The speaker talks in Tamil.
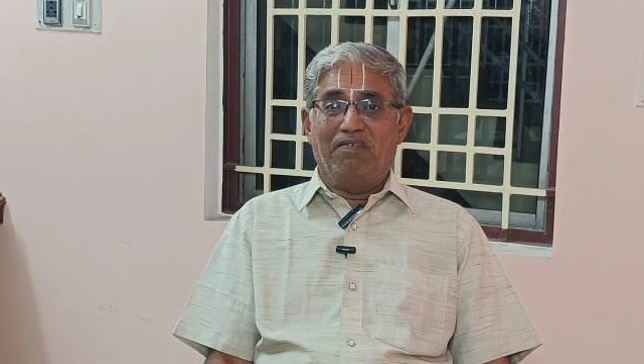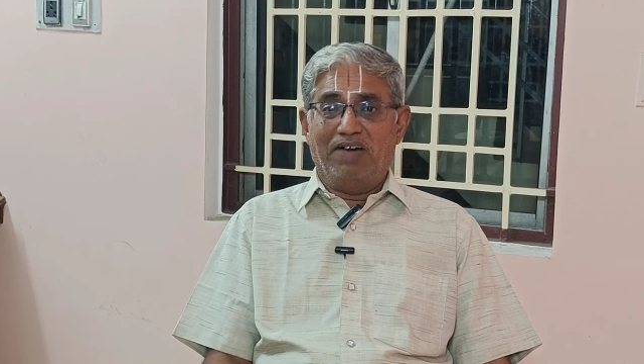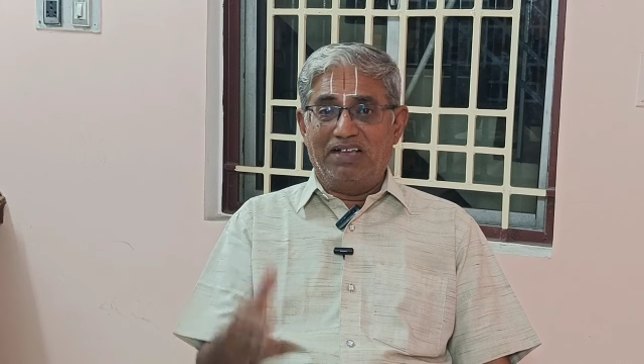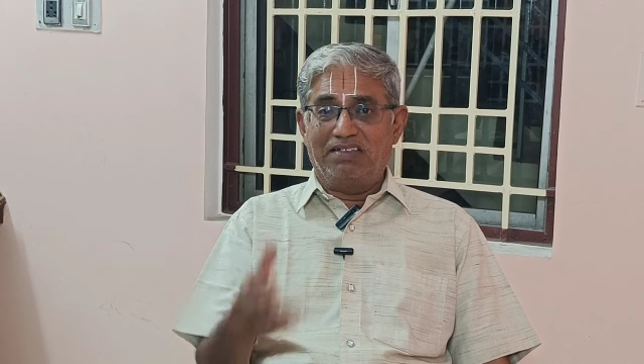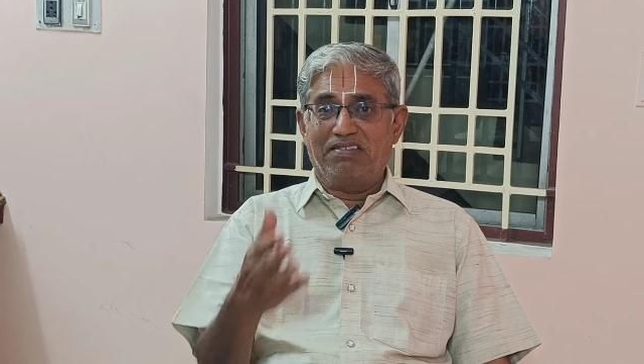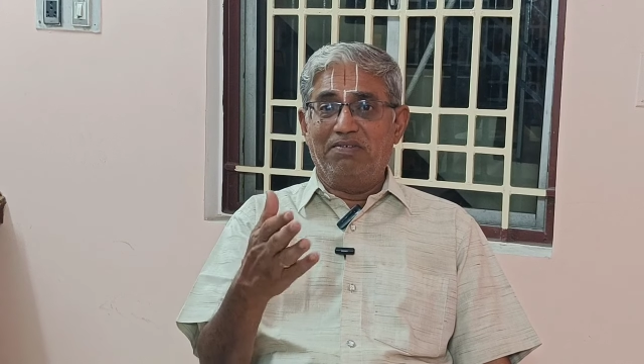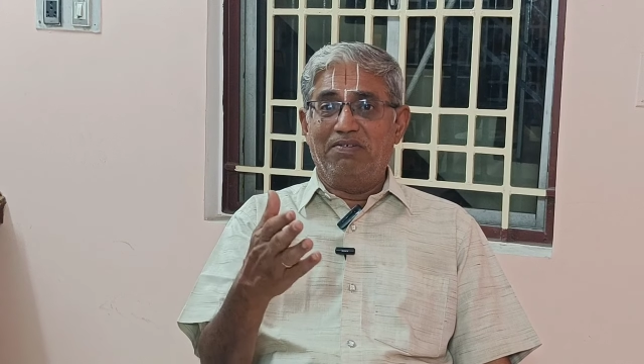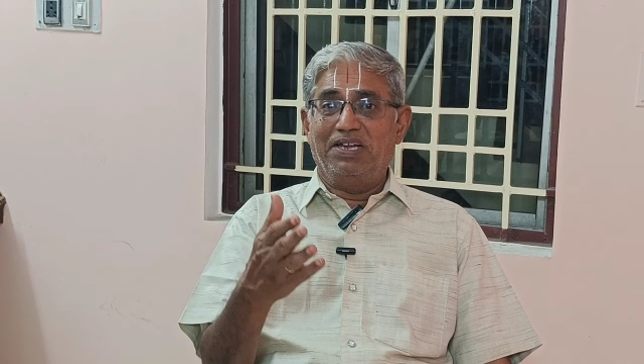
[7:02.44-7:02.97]

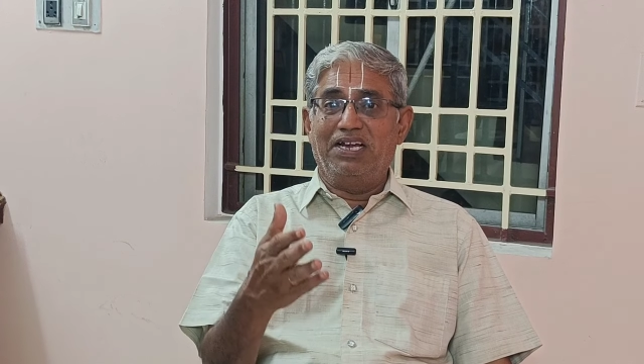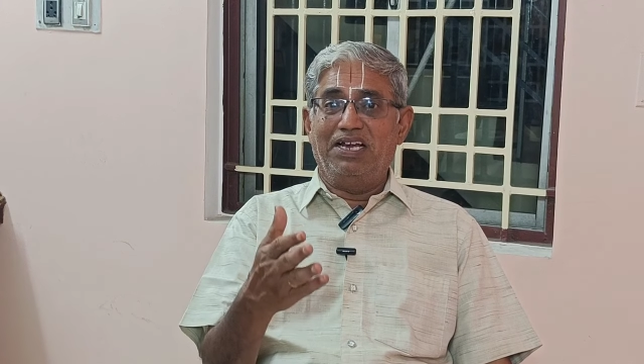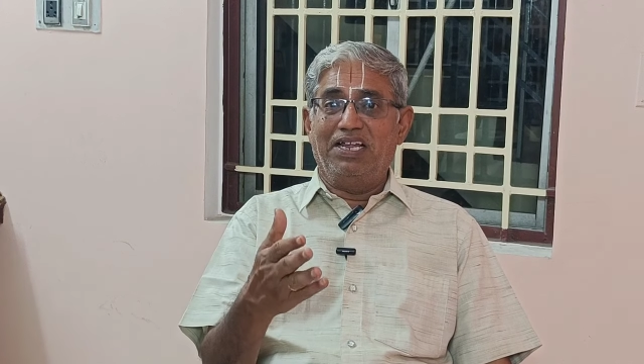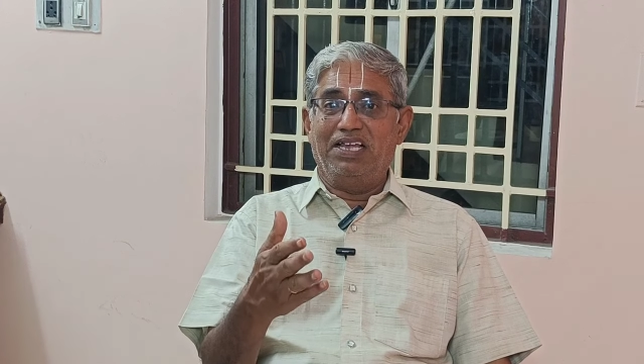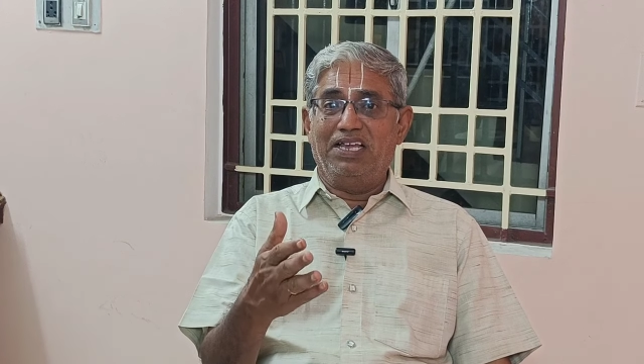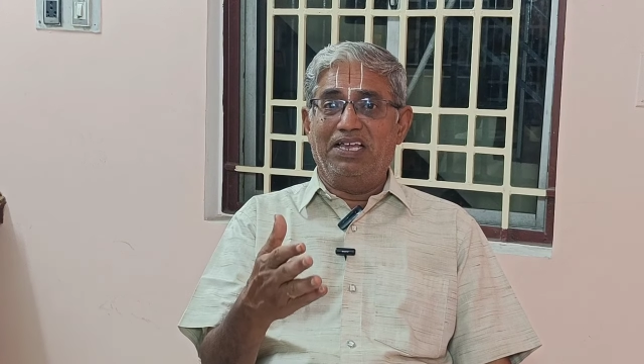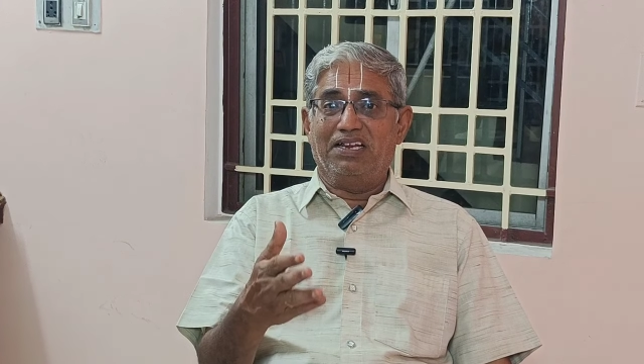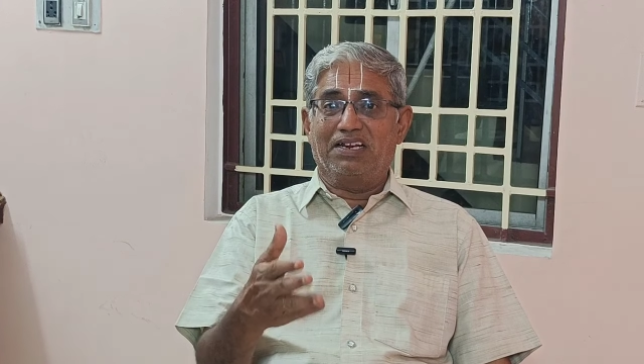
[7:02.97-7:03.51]

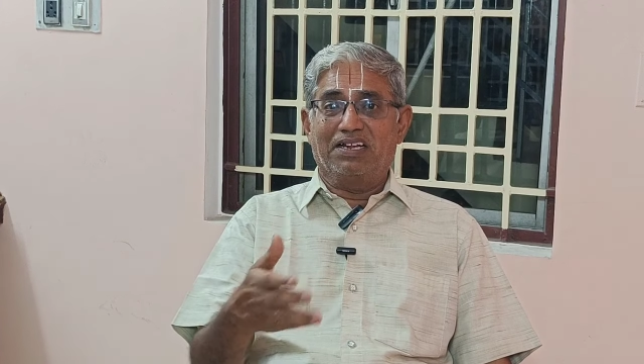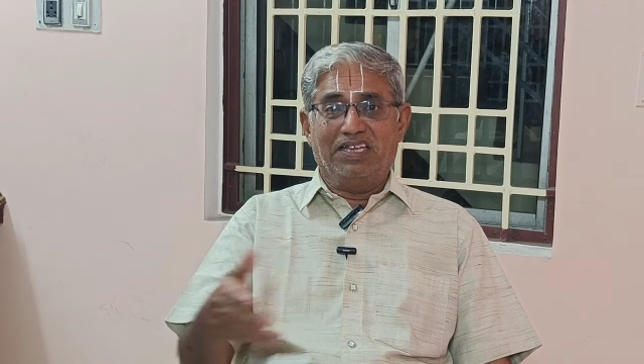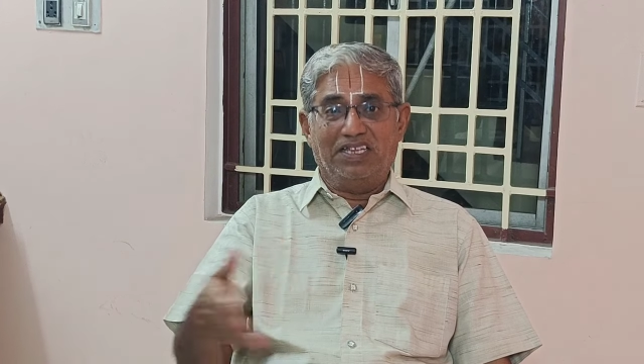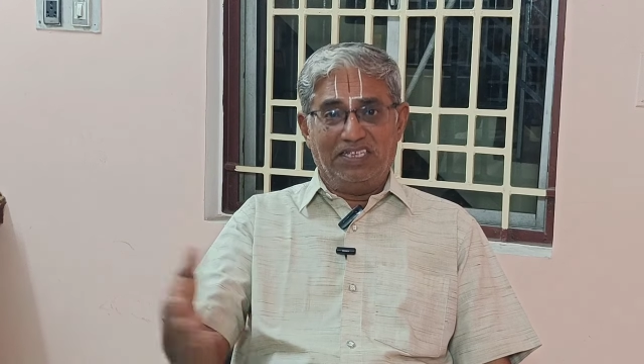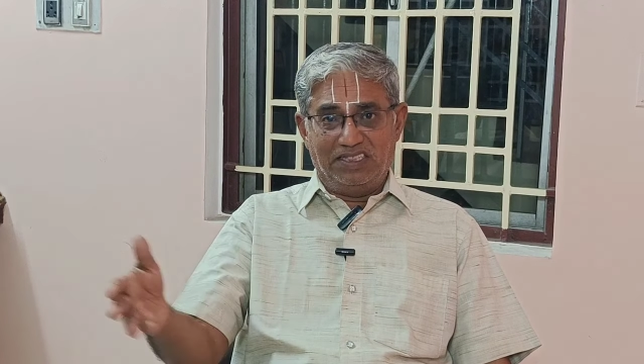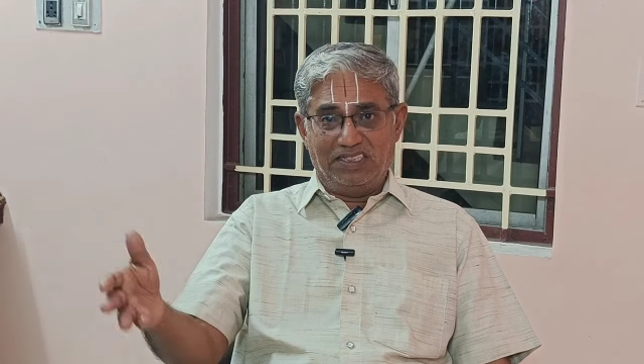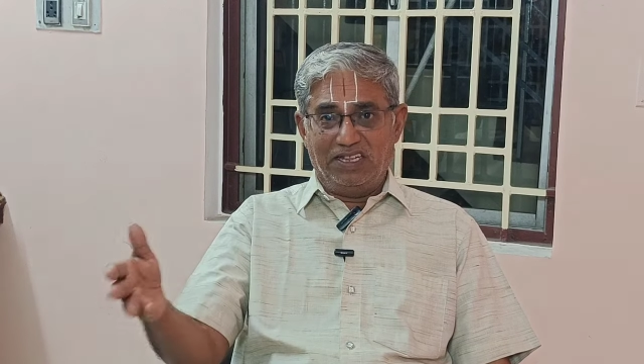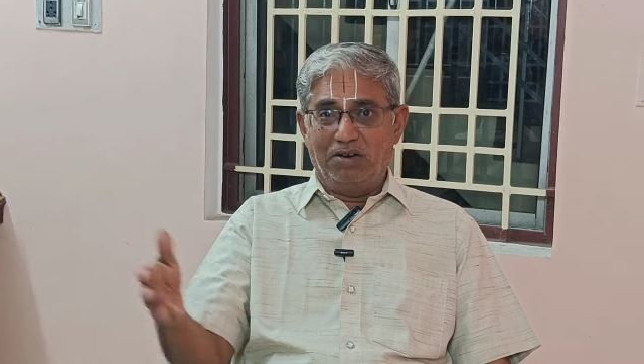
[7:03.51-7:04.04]
வாசிவல்லி
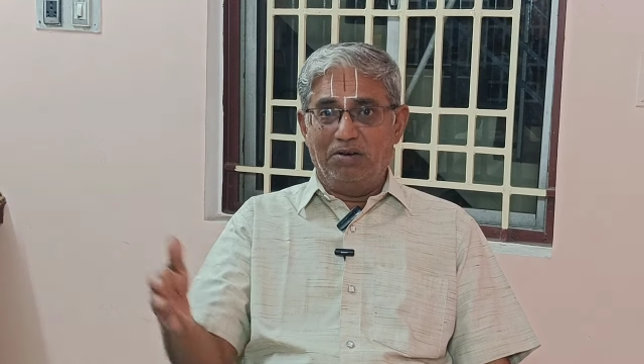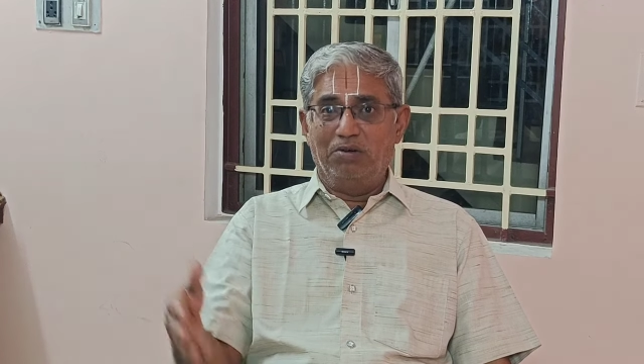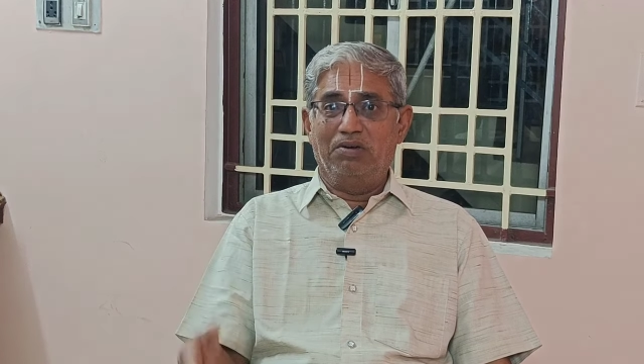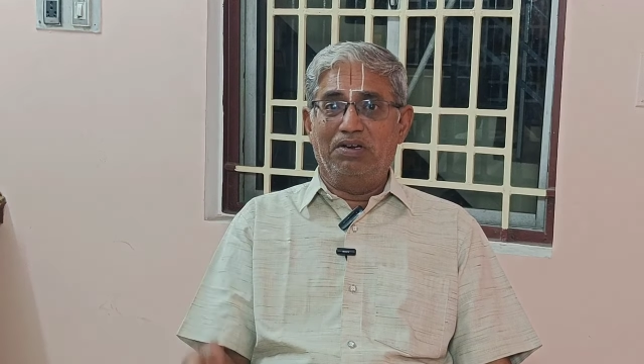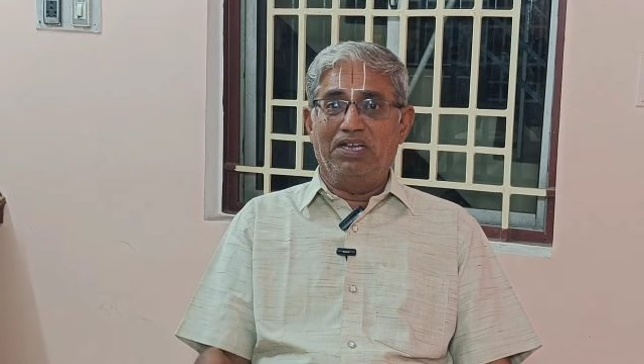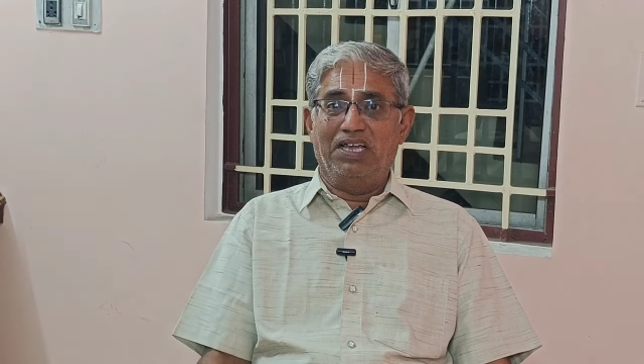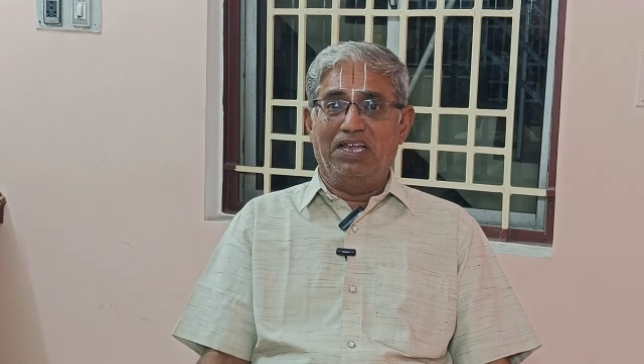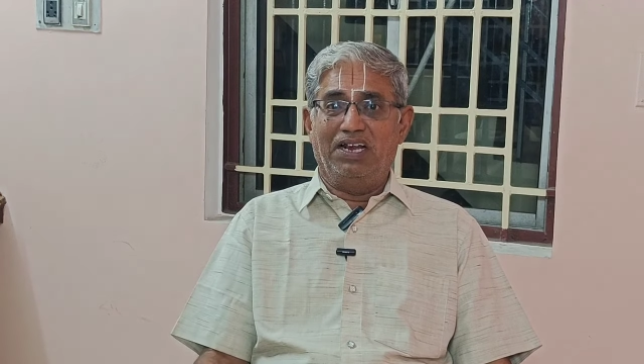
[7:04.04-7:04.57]

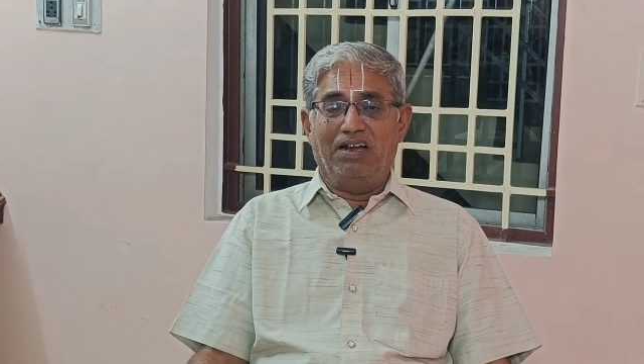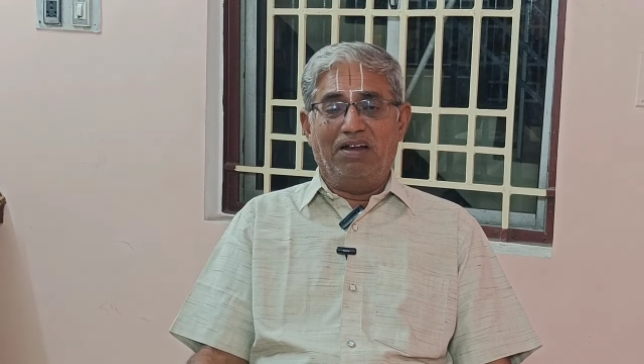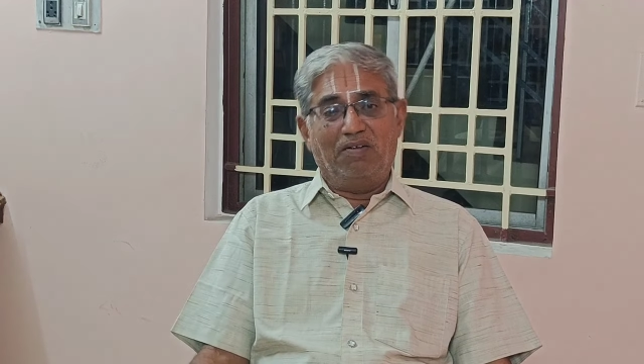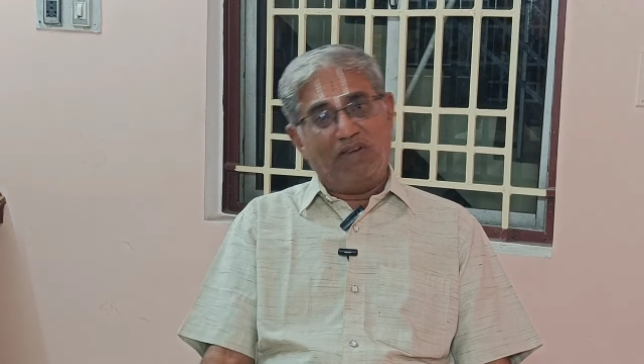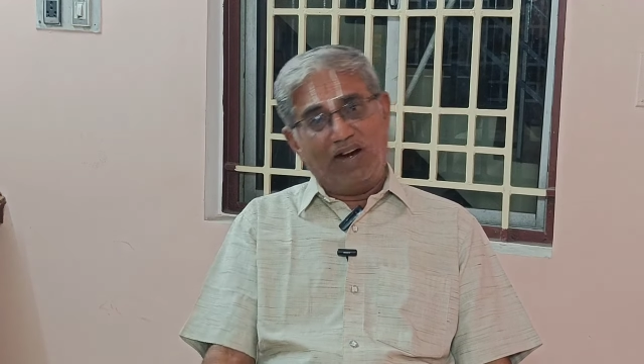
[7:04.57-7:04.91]
இந்தளூரில்